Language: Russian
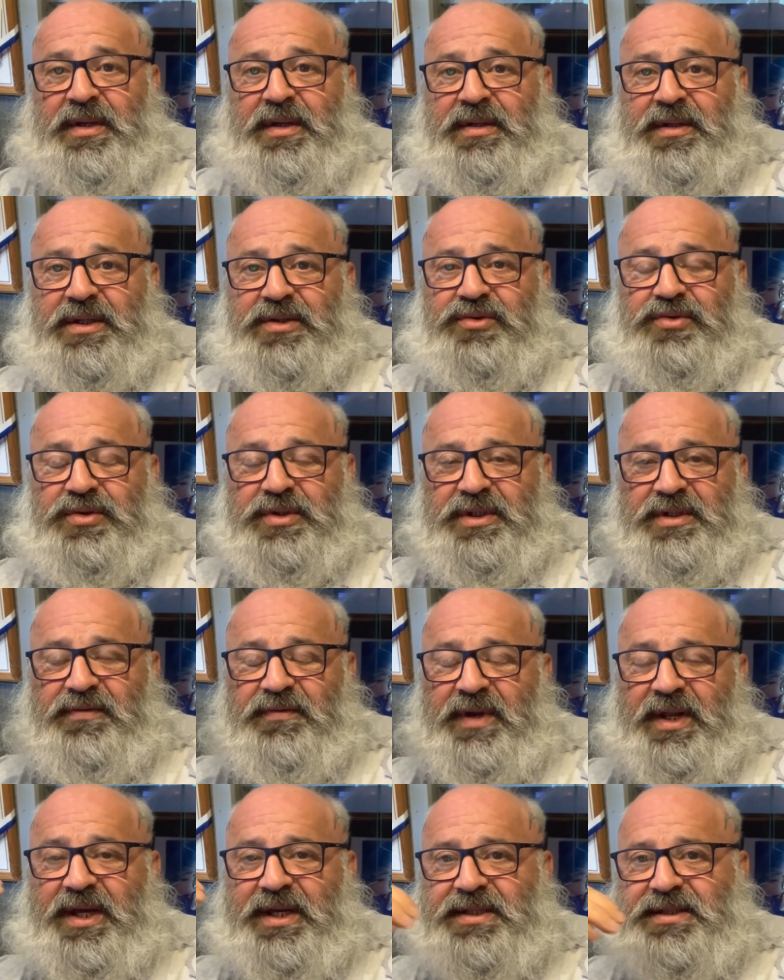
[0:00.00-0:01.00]
который
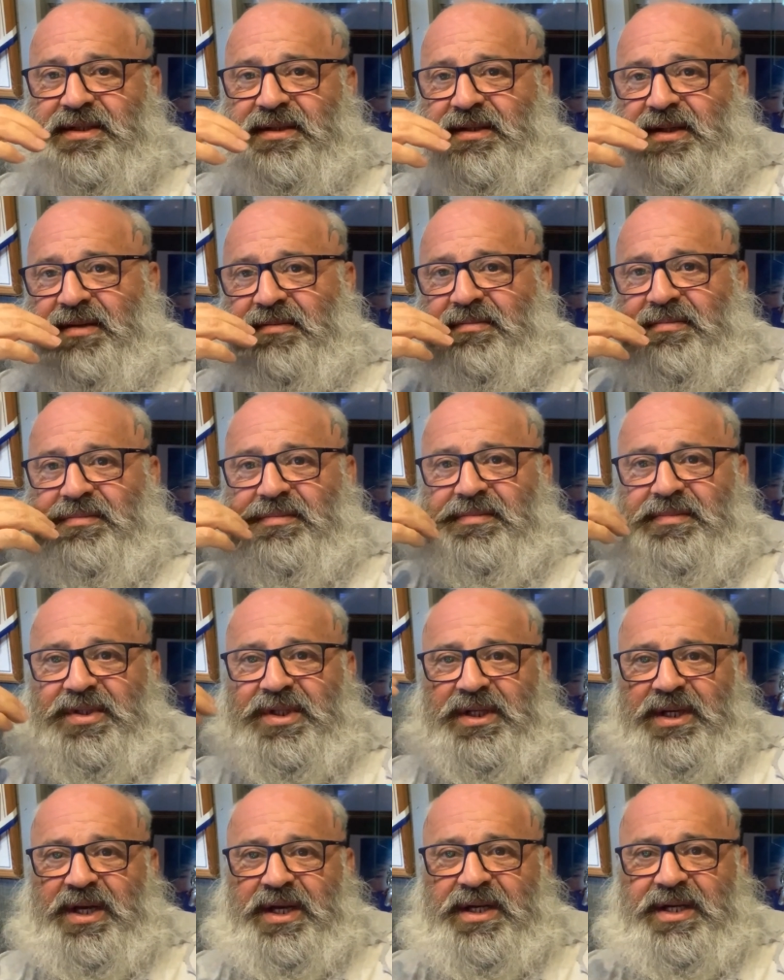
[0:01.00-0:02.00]
является там
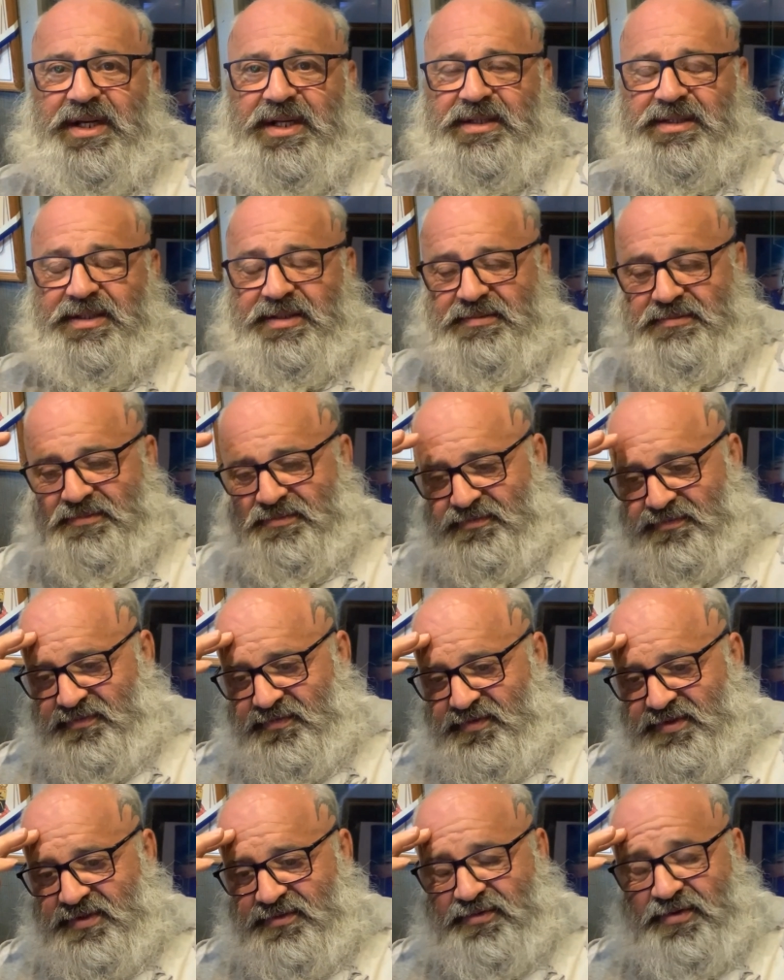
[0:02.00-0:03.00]
многократным
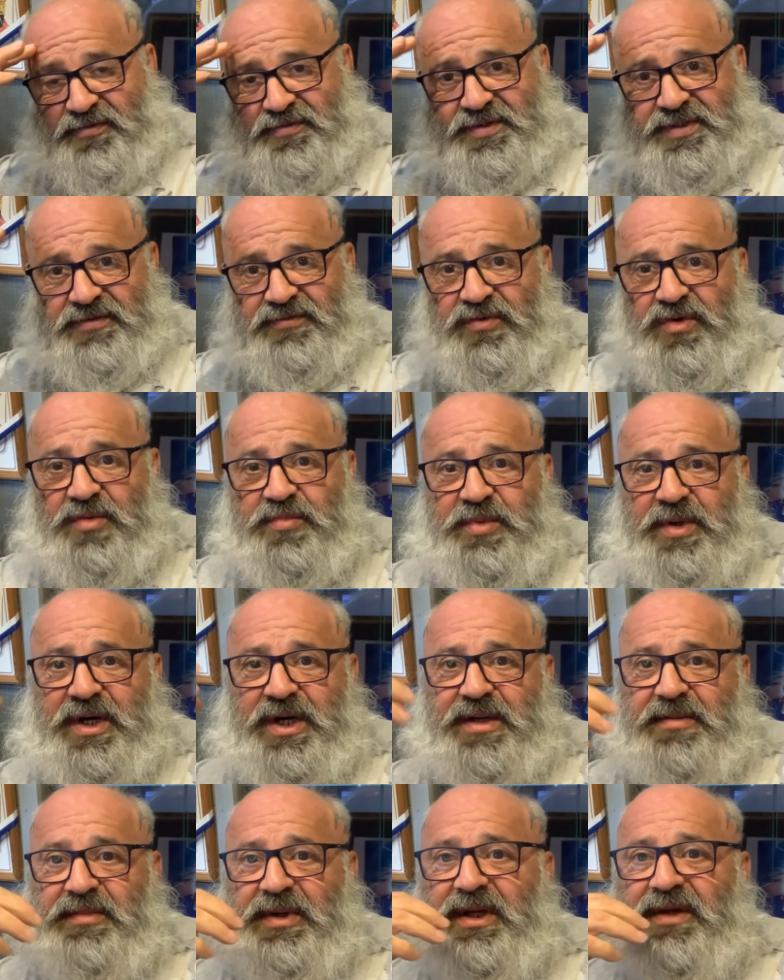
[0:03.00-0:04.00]
всего-всего по
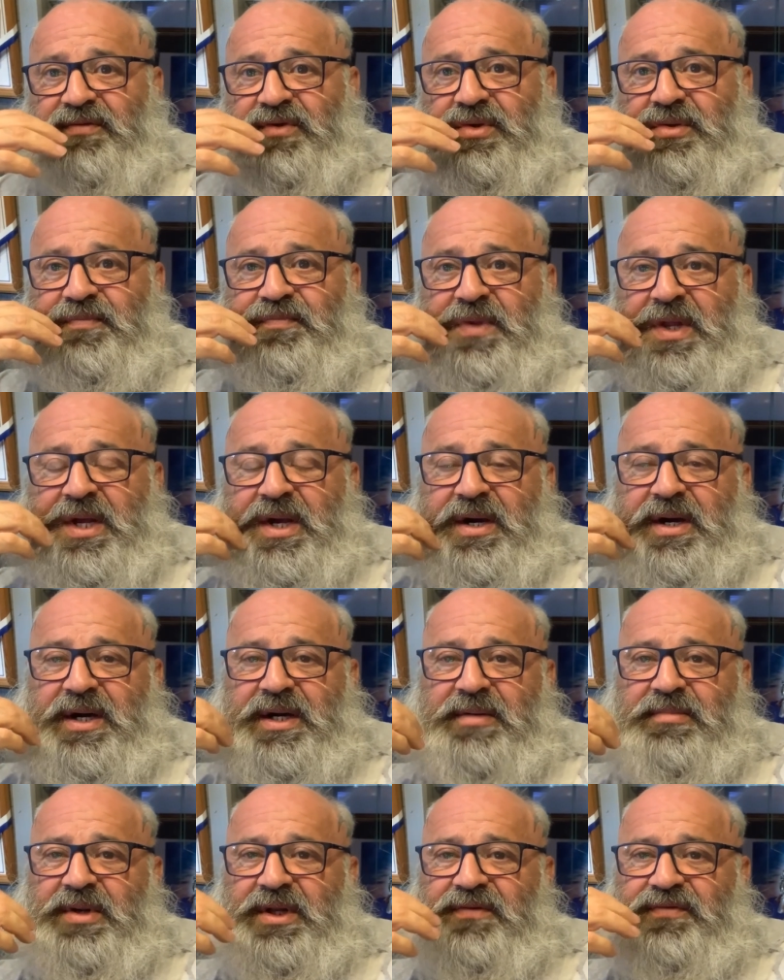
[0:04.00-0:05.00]
армлифту.
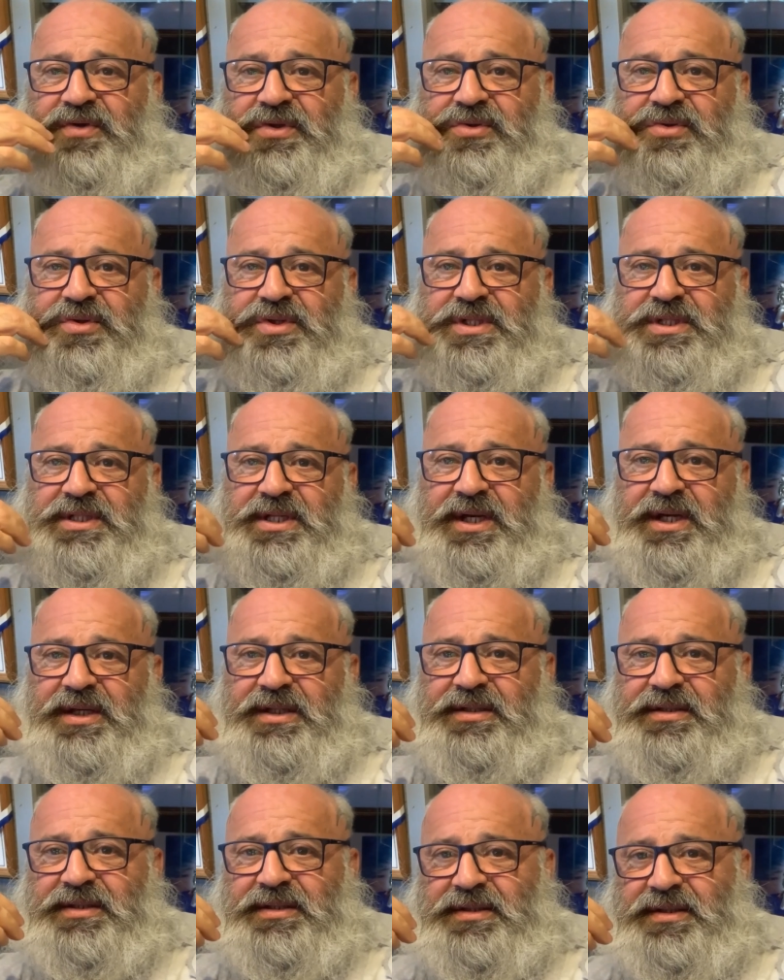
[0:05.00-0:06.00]
Армлифт, кто не
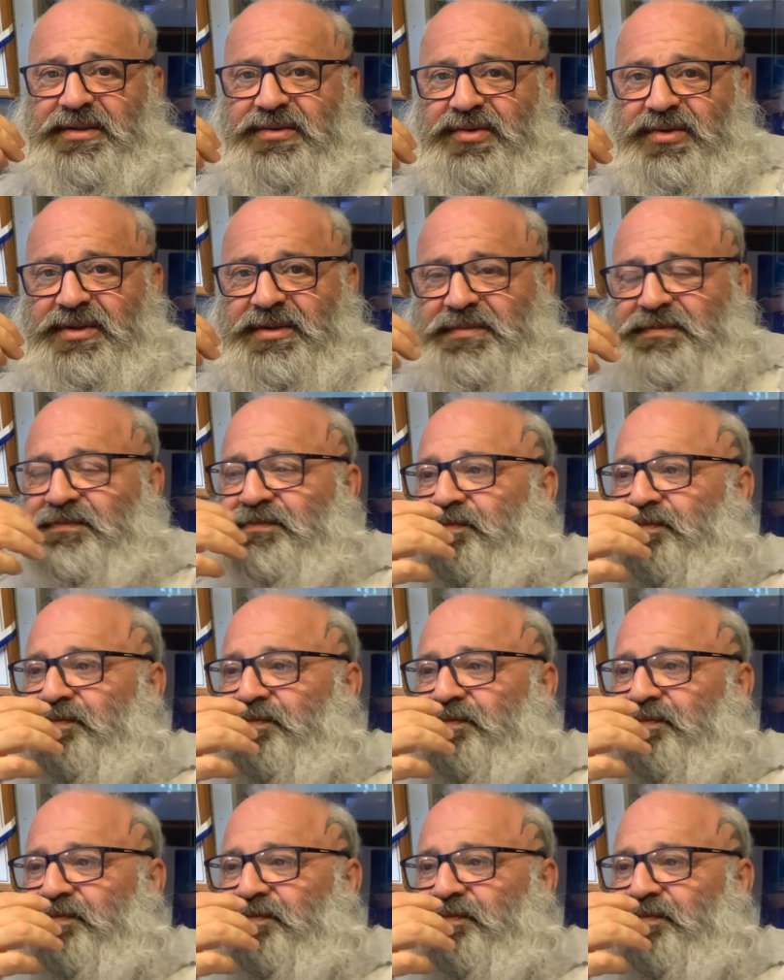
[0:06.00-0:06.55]
знает, это такой